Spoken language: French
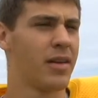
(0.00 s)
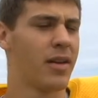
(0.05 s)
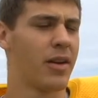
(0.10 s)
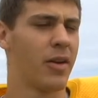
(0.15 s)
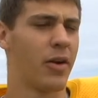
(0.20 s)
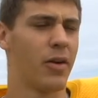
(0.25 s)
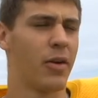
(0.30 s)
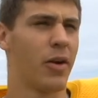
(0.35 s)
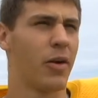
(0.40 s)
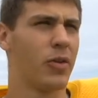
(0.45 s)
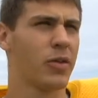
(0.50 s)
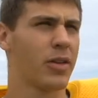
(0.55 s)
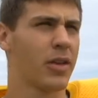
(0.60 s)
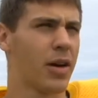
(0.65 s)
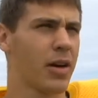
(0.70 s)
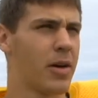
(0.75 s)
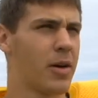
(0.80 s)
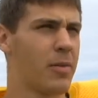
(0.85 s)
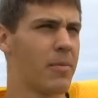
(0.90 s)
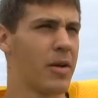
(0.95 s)
l'un l'autre.
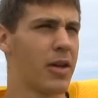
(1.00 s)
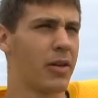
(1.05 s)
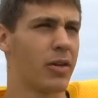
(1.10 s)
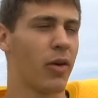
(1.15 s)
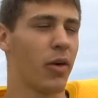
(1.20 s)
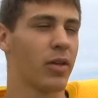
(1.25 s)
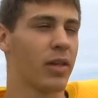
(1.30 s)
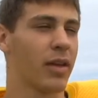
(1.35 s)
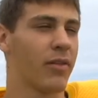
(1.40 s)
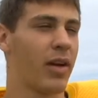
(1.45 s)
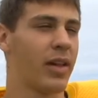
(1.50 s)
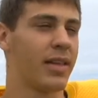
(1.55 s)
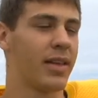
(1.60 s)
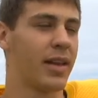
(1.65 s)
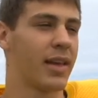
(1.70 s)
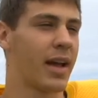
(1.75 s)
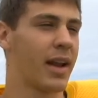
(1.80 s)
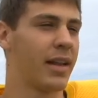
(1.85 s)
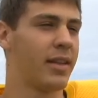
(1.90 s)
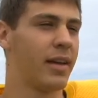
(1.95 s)
mais il y a une grosse rivalité
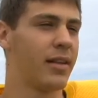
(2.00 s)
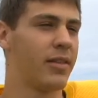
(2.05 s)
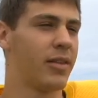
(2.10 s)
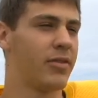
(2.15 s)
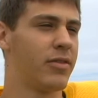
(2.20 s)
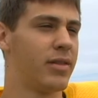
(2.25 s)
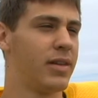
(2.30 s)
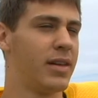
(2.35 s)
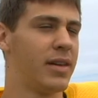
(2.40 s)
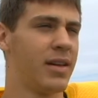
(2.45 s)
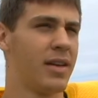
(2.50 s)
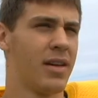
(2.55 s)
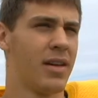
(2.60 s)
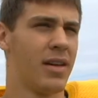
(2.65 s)
Canada-États-Unis.